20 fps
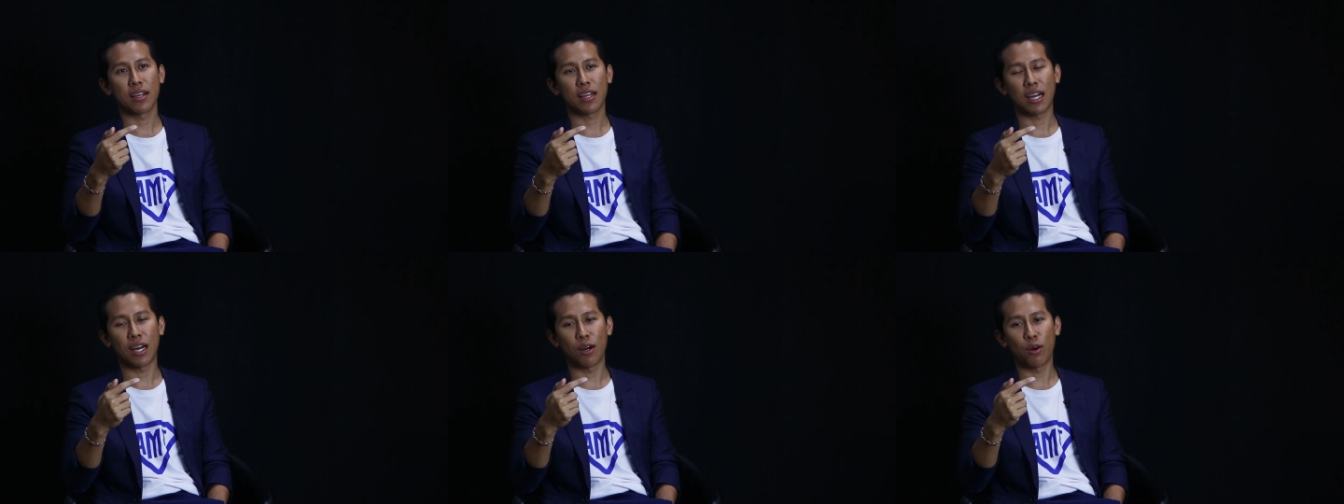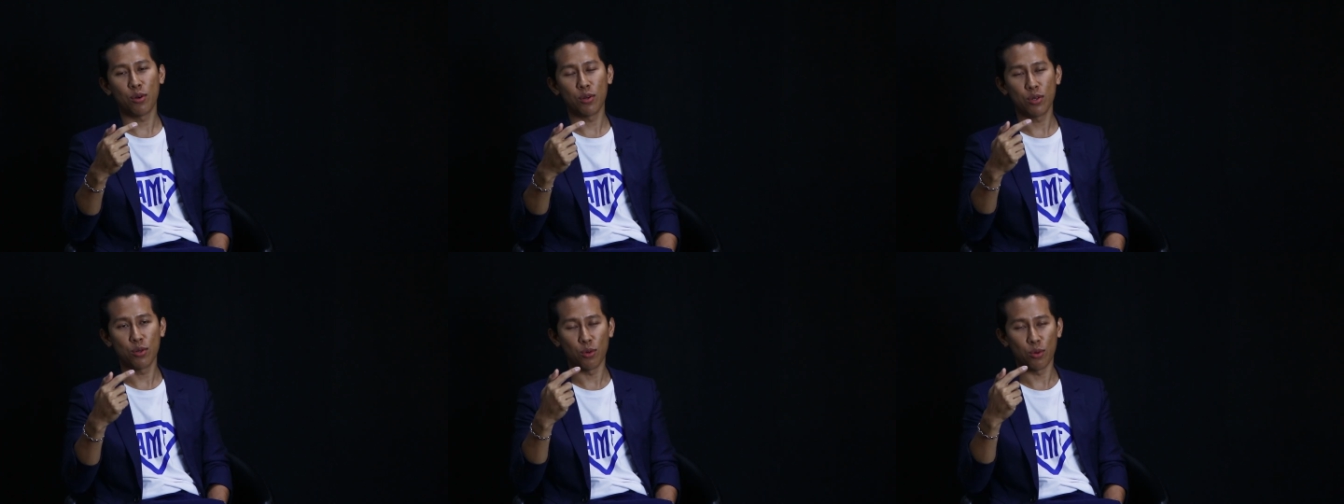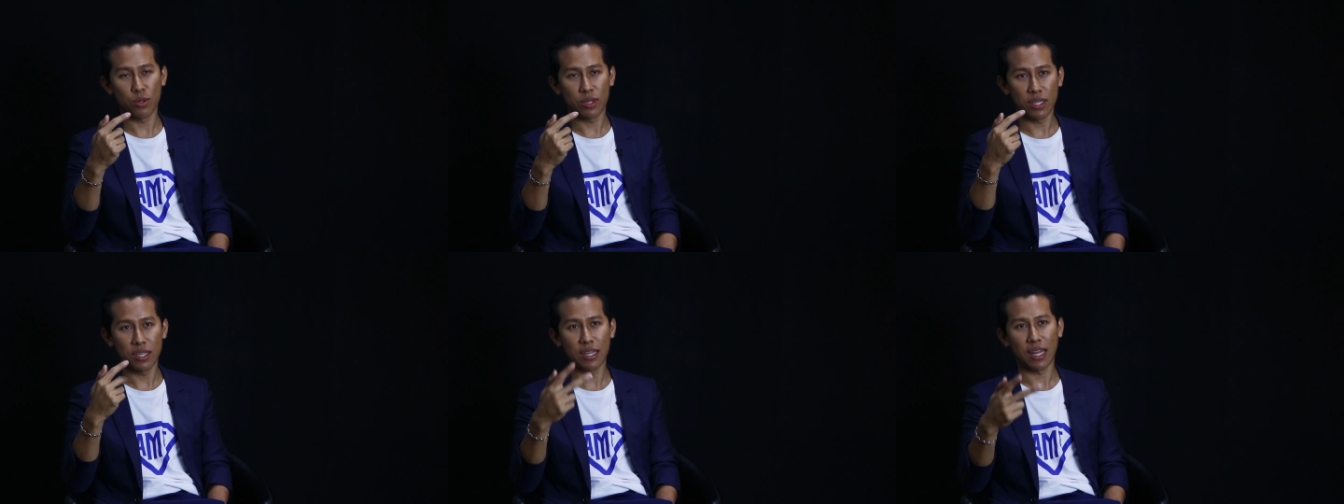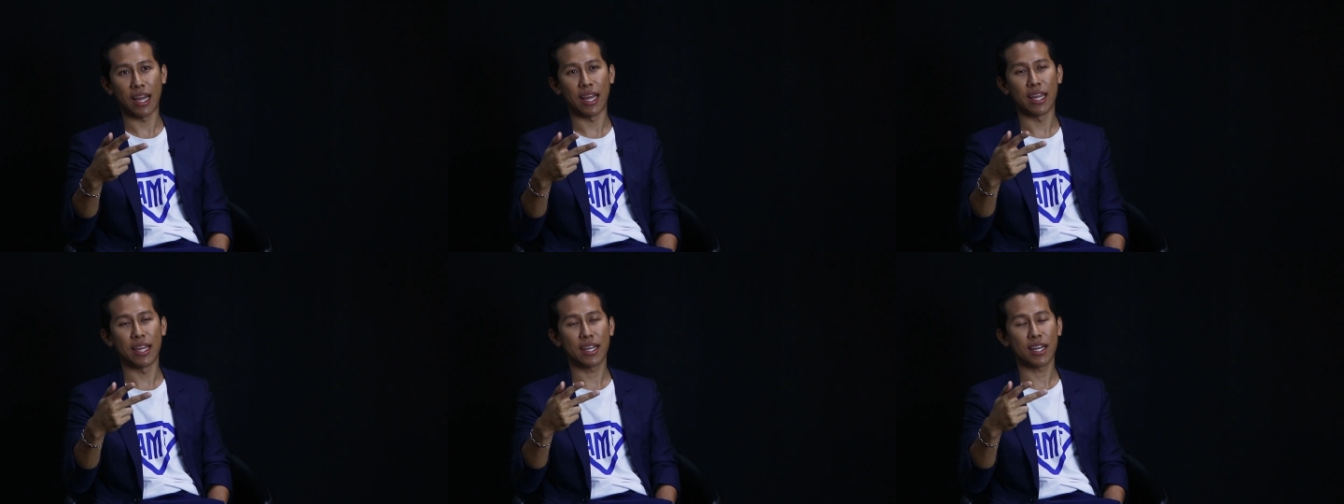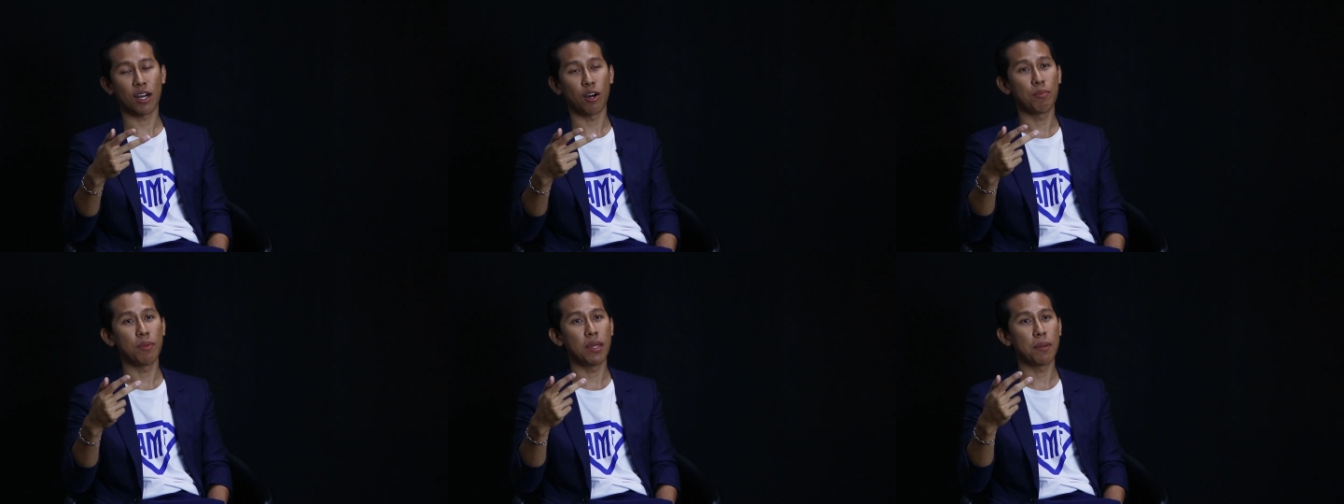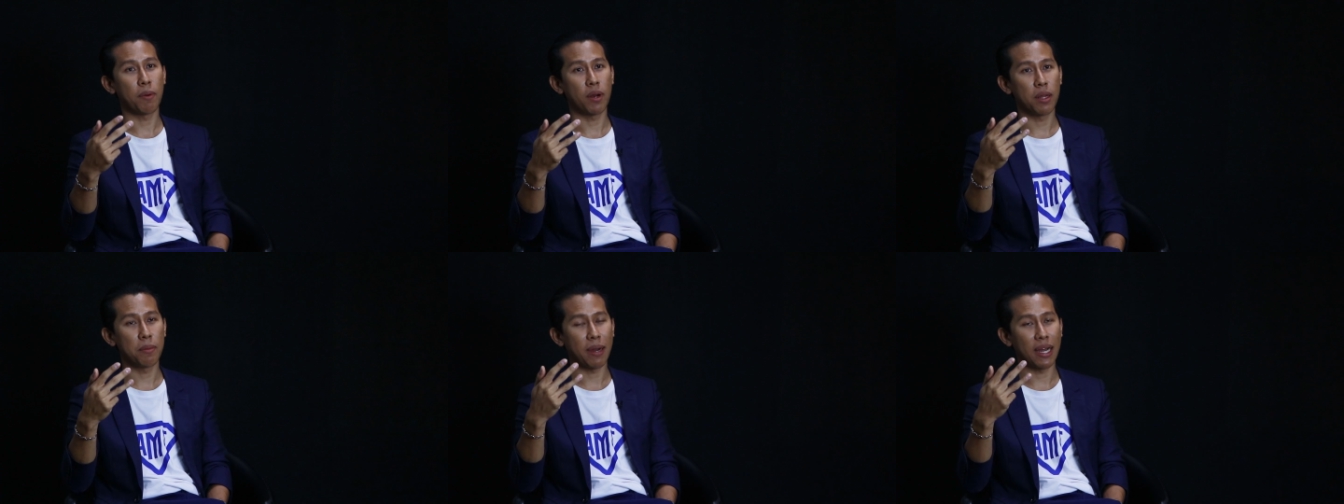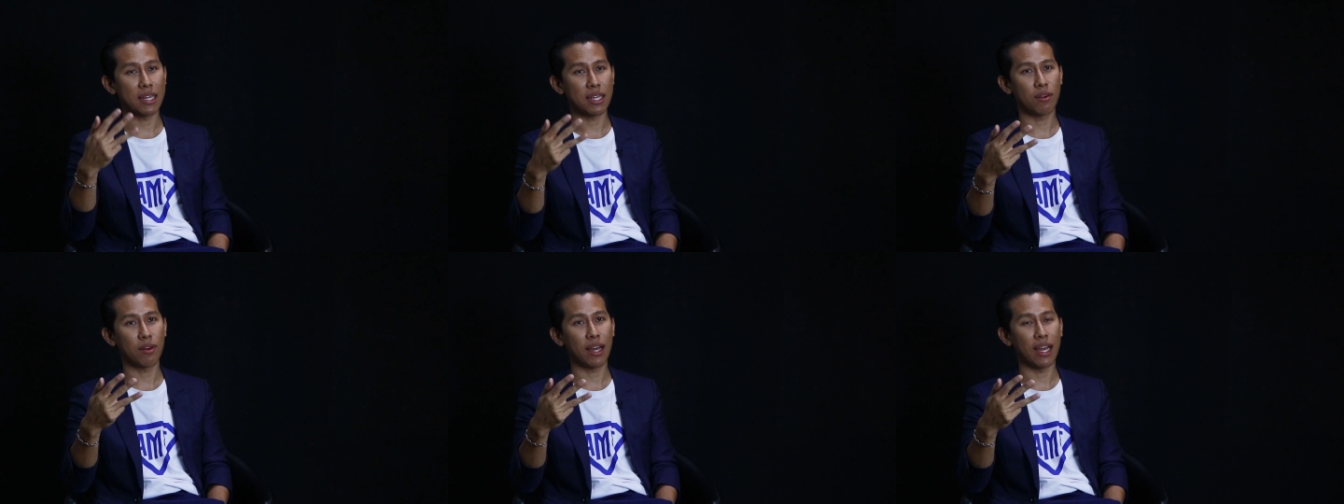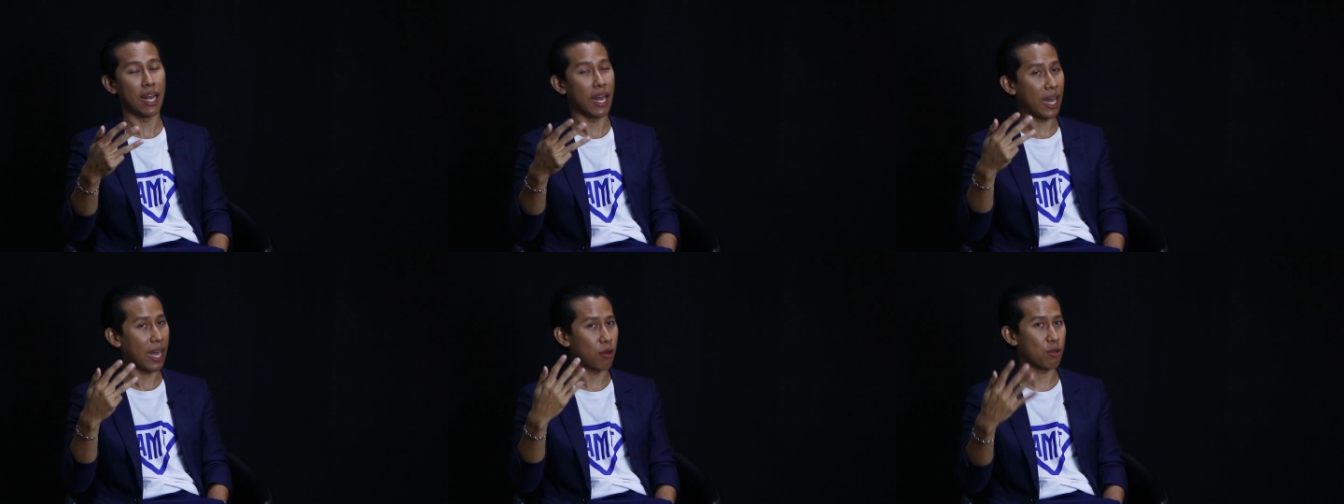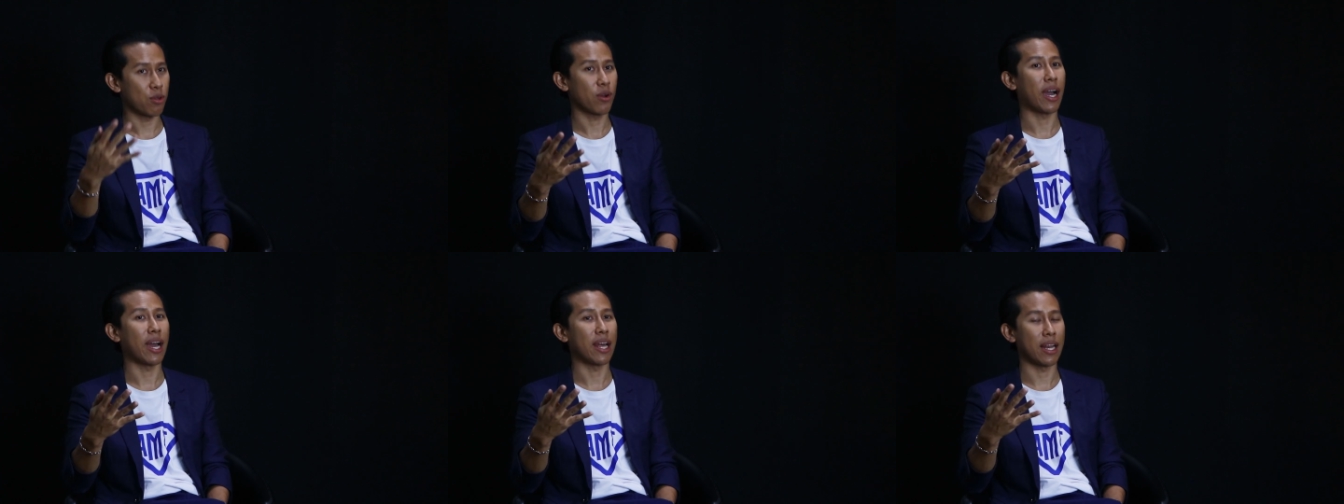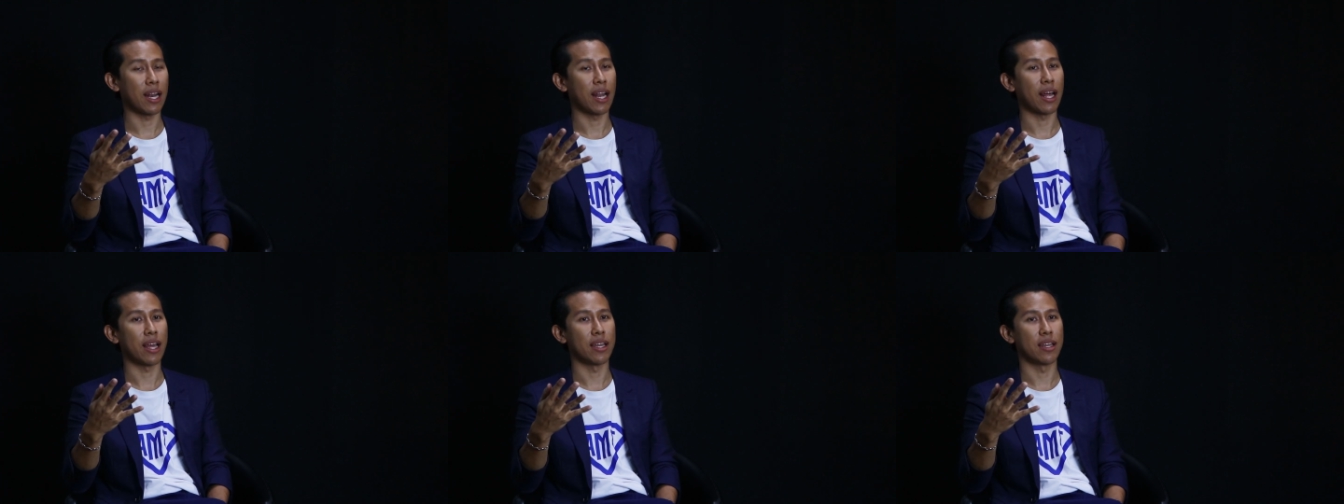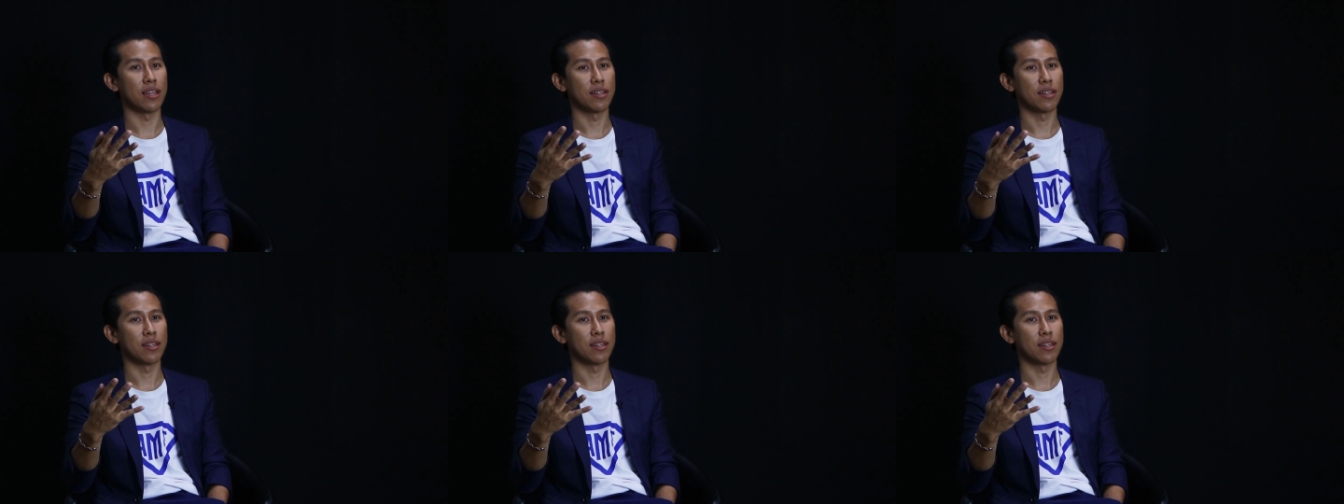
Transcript: เขาอยู่ที่ไหนเขามีปริมาณเท่าไหร่ และเขาต้องการอะไร